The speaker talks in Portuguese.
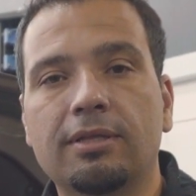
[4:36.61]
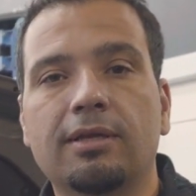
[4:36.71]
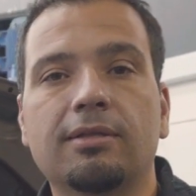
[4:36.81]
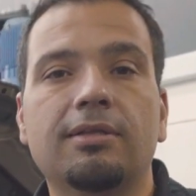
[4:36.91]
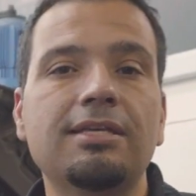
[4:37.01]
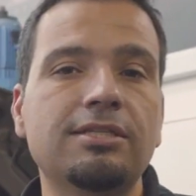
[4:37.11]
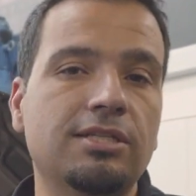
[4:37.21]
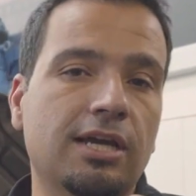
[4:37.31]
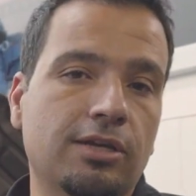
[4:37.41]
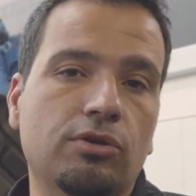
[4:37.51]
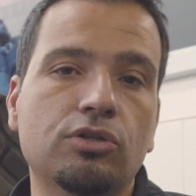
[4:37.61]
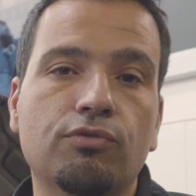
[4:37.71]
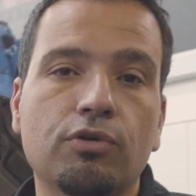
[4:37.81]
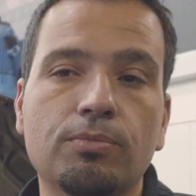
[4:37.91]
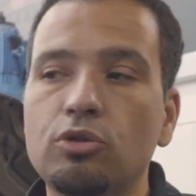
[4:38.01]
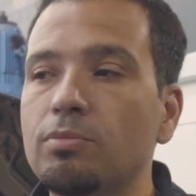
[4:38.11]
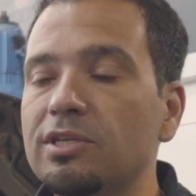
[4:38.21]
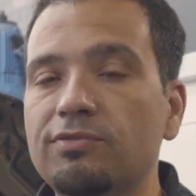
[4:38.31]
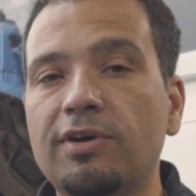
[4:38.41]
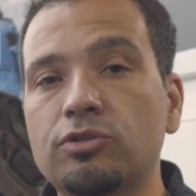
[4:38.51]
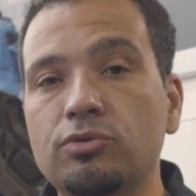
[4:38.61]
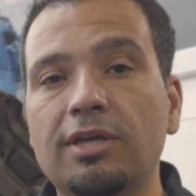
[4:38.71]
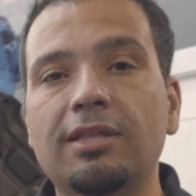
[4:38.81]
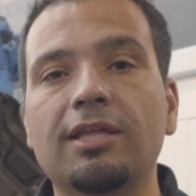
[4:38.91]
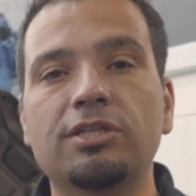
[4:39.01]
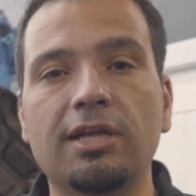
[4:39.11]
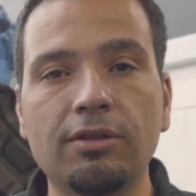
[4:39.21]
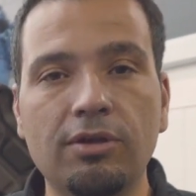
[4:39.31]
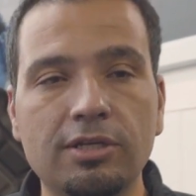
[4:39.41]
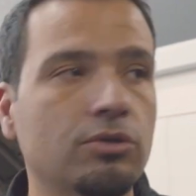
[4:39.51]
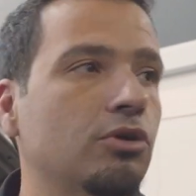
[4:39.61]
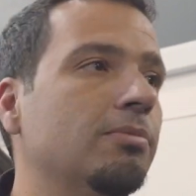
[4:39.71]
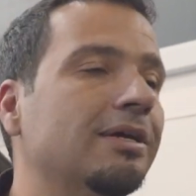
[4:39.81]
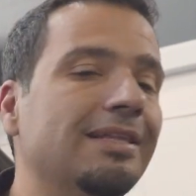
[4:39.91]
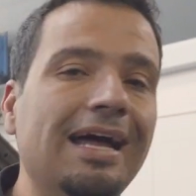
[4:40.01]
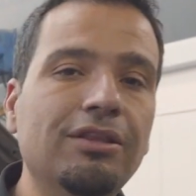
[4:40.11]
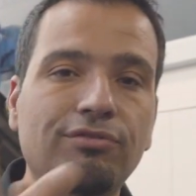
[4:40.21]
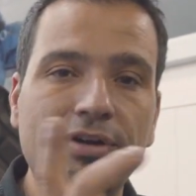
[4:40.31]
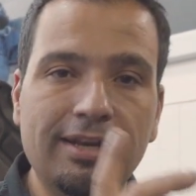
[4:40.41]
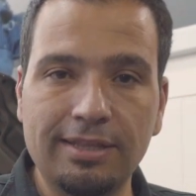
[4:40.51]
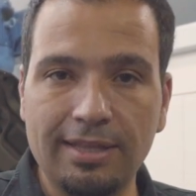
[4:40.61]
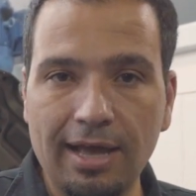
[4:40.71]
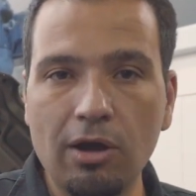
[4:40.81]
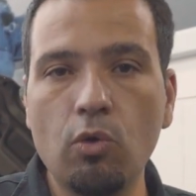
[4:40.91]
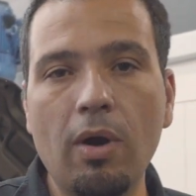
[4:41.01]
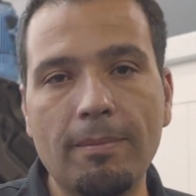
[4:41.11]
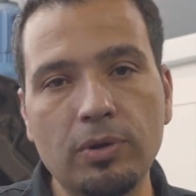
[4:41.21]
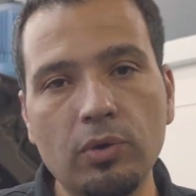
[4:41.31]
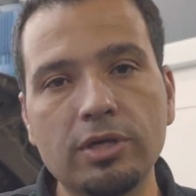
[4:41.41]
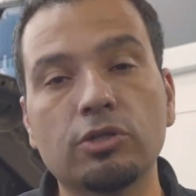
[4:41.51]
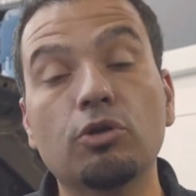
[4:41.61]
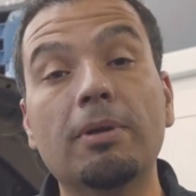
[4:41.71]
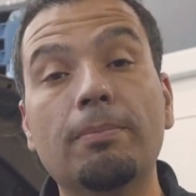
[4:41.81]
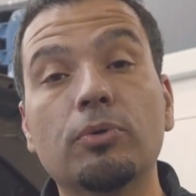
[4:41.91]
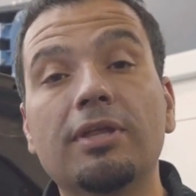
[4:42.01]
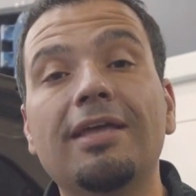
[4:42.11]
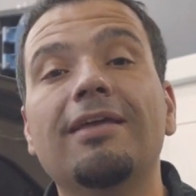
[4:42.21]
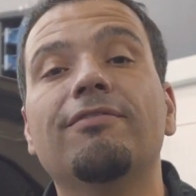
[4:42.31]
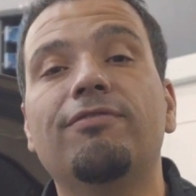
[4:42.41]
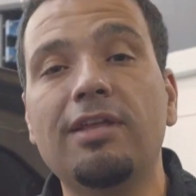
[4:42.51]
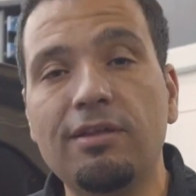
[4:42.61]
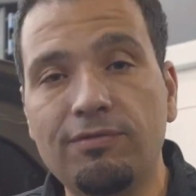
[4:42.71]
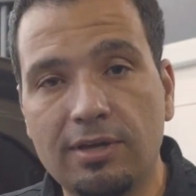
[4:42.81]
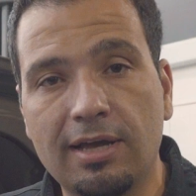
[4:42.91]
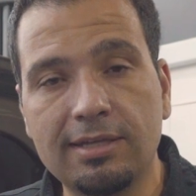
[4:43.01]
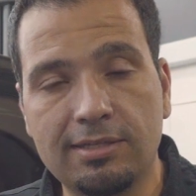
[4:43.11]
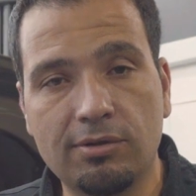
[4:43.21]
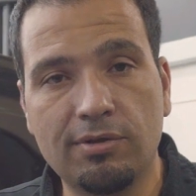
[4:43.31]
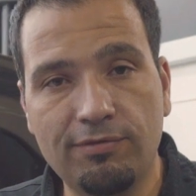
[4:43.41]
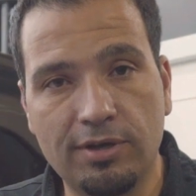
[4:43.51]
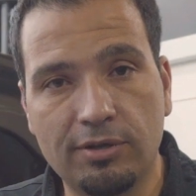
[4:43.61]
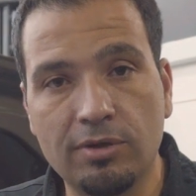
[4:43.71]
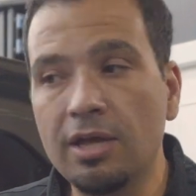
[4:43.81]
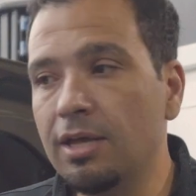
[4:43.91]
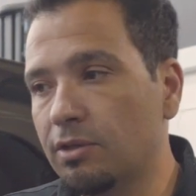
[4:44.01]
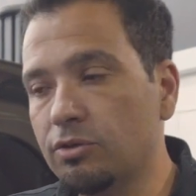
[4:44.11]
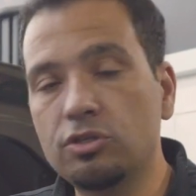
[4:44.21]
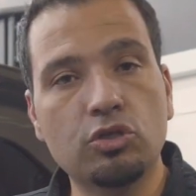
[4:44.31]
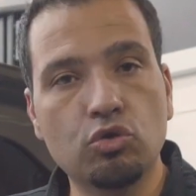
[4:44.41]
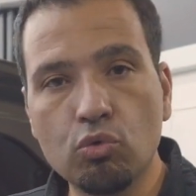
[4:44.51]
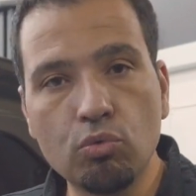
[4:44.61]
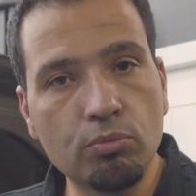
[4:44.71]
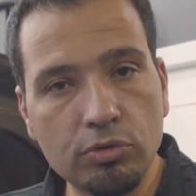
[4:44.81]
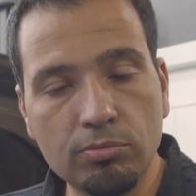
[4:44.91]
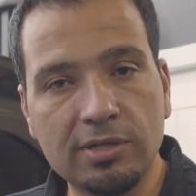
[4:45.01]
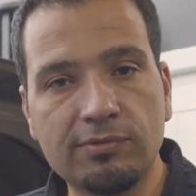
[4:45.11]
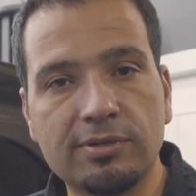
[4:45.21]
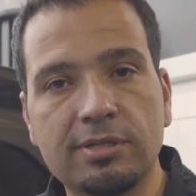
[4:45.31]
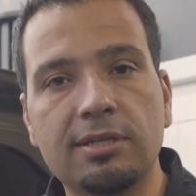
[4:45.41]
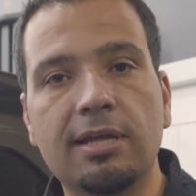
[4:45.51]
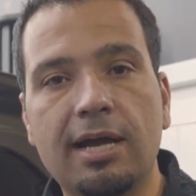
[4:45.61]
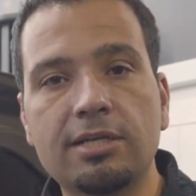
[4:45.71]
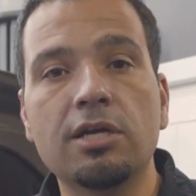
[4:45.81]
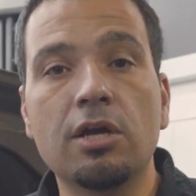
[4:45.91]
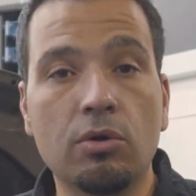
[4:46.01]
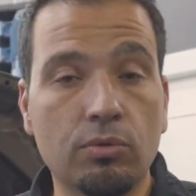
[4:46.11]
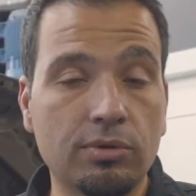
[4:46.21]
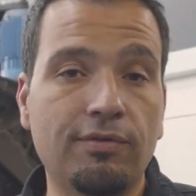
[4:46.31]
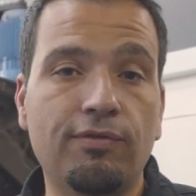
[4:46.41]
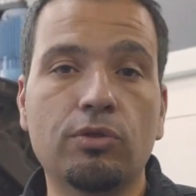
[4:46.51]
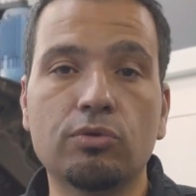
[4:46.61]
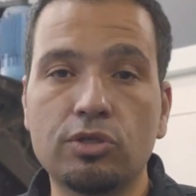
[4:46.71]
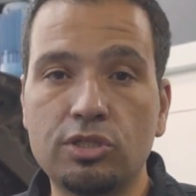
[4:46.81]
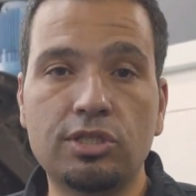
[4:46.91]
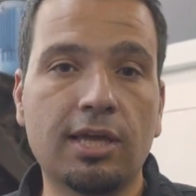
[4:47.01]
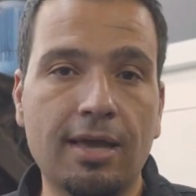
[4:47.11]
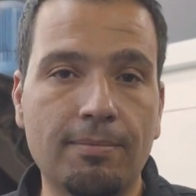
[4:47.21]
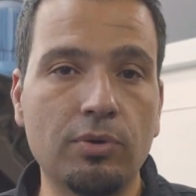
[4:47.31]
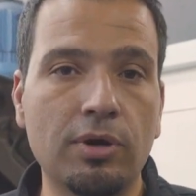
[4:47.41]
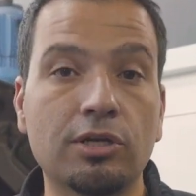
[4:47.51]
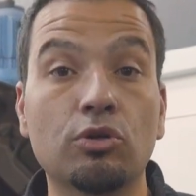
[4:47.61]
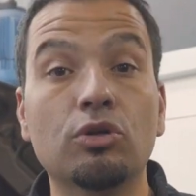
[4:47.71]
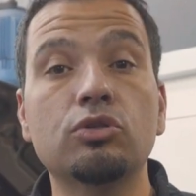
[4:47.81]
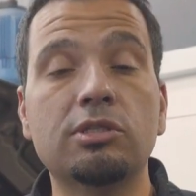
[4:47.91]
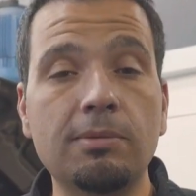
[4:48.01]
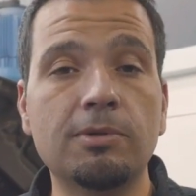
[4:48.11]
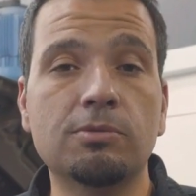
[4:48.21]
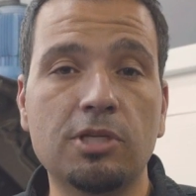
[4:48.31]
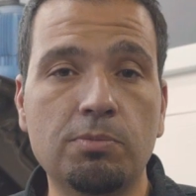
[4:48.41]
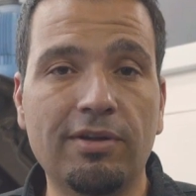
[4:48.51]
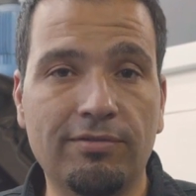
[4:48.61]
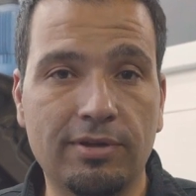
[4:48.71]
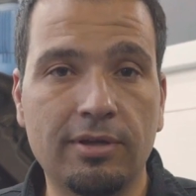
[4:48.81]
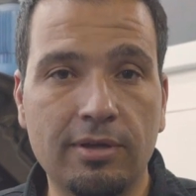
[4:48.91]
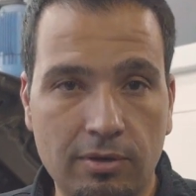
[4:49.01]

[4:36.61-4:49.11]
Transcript: Tá? Nesse diagnóstico foi muito mais fácil do que ter tirado o radiador, mandado varetar ou abrir o radiador para poder verificar se era o defeito. Então a gente achou com muito mais facilidade um defeito onde a gente tinha que abrir o radiador simplesmente para ver.